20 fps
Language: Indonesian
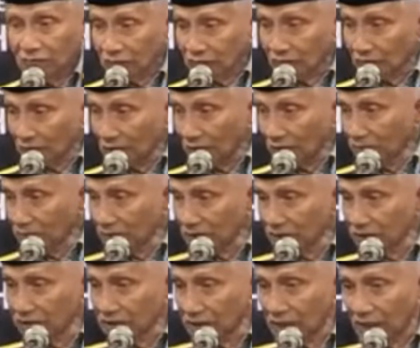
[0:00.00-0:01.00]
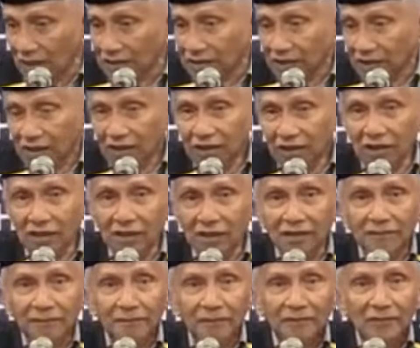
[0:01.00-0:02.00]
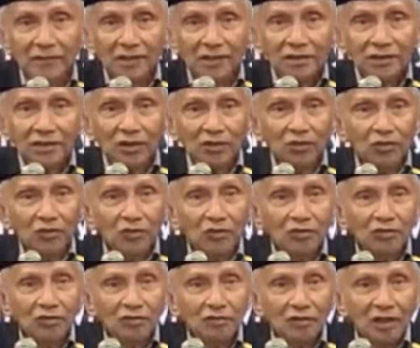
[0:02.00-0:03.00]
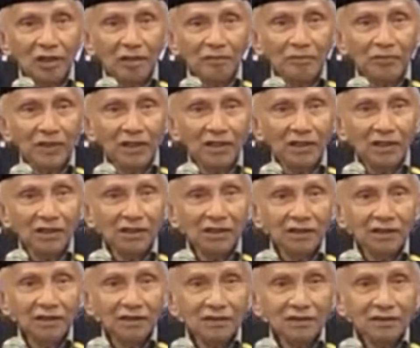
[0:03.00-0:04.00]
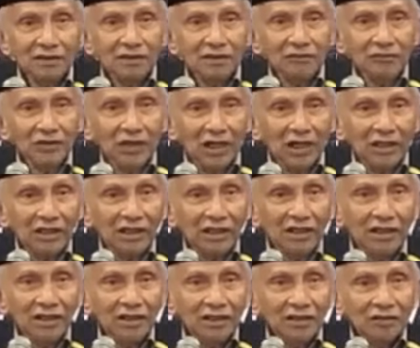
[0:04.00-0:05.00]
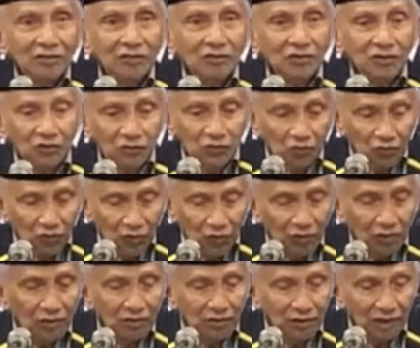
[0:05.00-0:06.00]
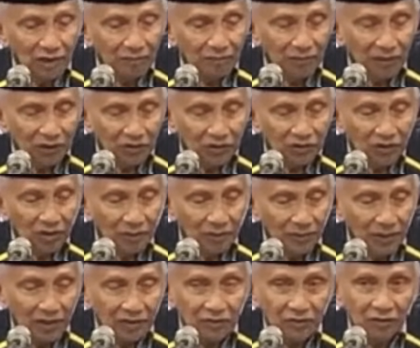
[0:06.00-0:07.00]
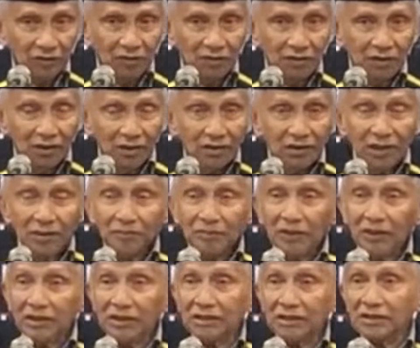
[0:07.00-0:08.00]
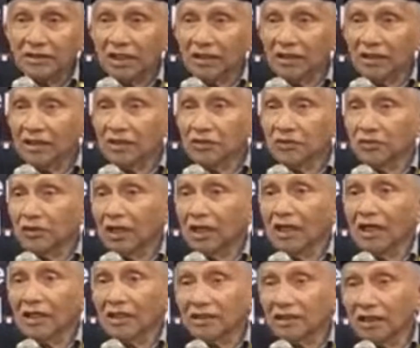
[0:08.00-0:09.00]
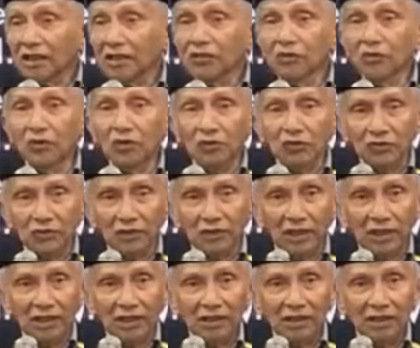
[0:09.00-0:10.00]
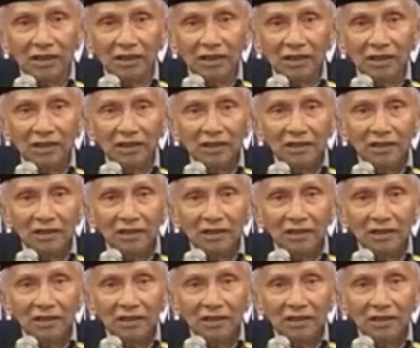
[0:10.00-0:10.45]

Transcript: sudah menjelajahi seluruh apa eh, wilayah untuk tunduk dan patuh sama Pak Harto, tapi pada saatnya kan juga artinya ngelundung juga. Ya.